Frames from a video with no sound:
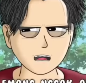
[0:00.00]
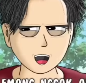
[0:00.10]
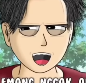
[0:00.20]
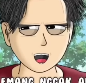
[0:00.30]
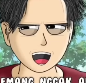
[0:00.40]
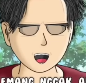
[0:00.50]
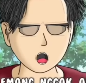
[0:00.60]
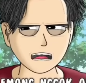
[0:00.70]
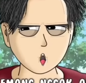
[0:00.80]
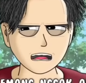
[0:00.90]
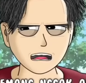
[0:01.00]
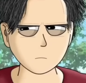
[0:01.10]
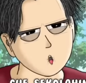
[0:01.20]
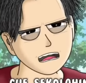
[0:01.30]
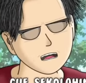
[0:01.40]
Emang gak ada akhlak monyet gue?
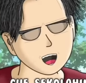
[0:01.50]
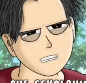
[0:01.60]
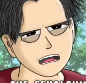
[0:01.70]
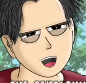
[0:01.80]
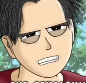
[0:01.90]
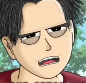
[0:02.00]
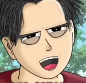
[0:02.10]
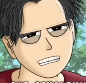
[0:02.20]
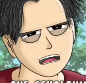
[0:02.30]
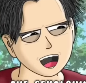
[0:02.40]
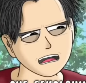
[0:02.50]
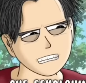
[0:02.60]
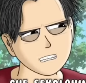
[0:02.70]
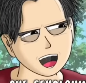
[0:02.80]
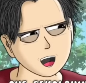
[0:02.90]
Gue sekolahin aja suka lompat
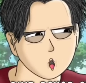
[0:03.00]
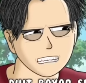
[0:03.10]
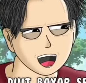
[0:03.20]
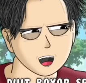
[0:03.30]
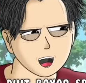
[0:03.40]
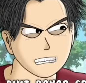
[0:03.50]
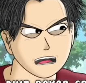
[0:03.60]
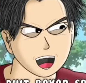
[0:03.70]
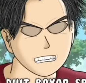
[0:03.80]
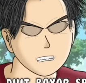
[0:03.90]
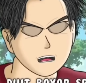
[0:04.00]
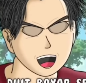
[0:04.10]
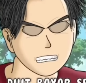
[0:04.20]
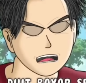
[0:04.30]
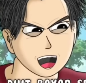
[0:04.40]
pagar dia. Duit bayar SPP,
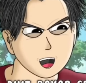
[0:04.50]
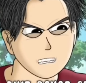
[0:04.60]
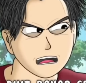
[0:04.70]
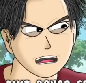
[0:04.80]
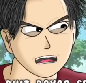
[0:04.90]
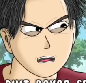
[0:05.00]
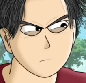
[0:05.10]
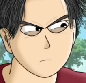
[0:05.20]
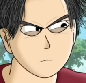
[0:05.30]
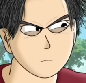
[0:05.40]
ditilep buat main PS.